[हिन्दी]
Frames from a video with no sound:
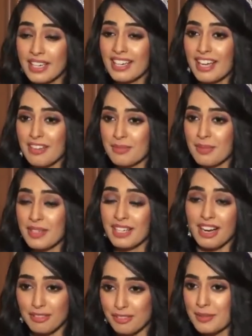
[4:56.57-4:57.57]
मेरे लाइफ में
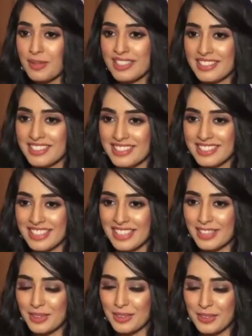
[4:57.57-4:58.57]
काफ़ी मेंटर्स
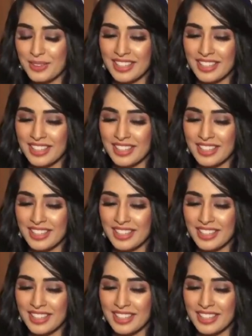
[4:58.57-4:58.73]
थे तो